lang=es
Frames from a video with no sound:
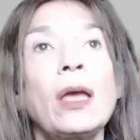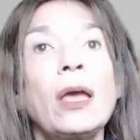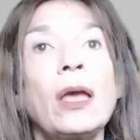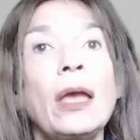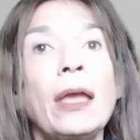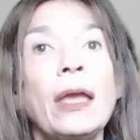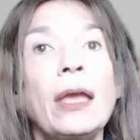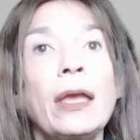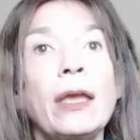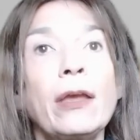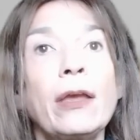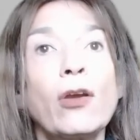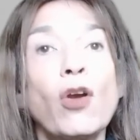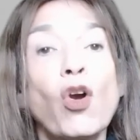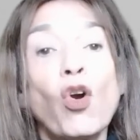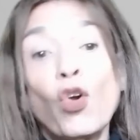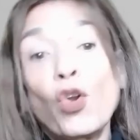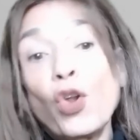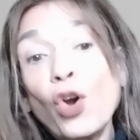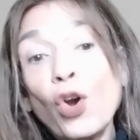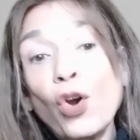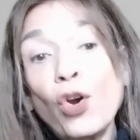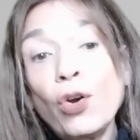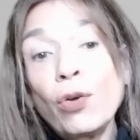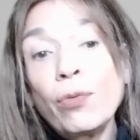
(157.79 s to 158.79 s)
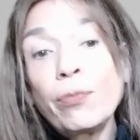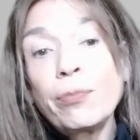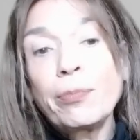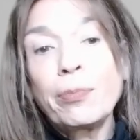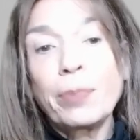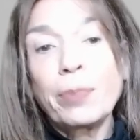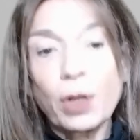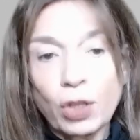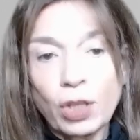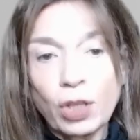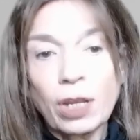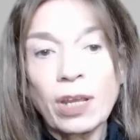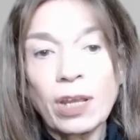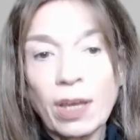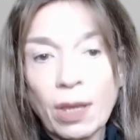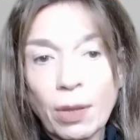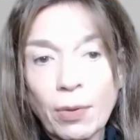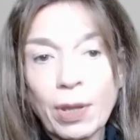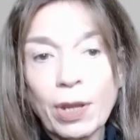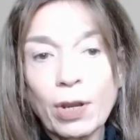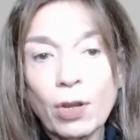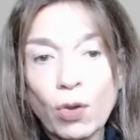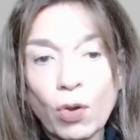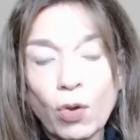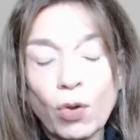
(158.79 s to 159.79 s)
eh, o no, pero tiene que
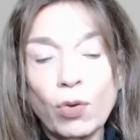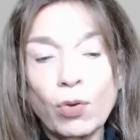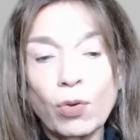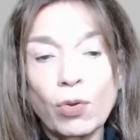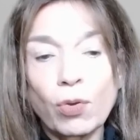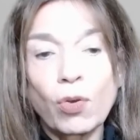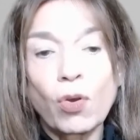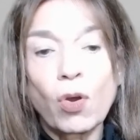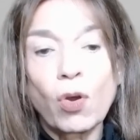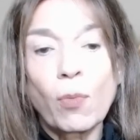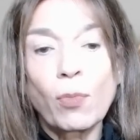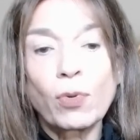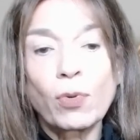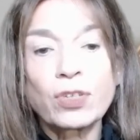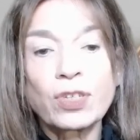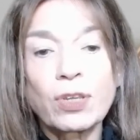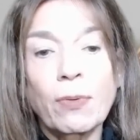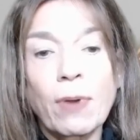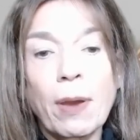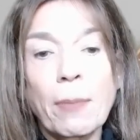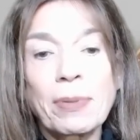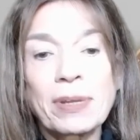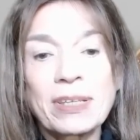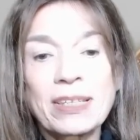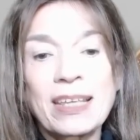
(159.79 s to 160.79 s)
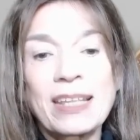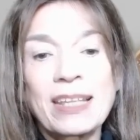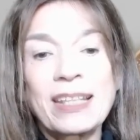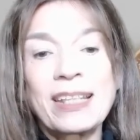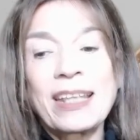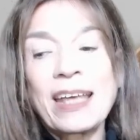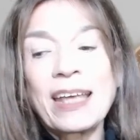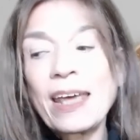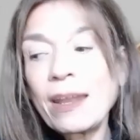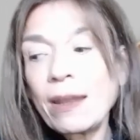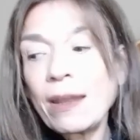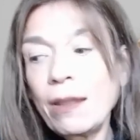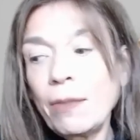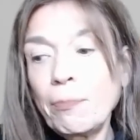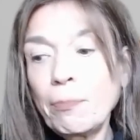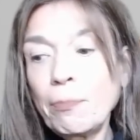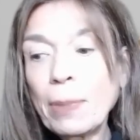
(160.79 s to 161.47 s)
ver con cómo se va a presentar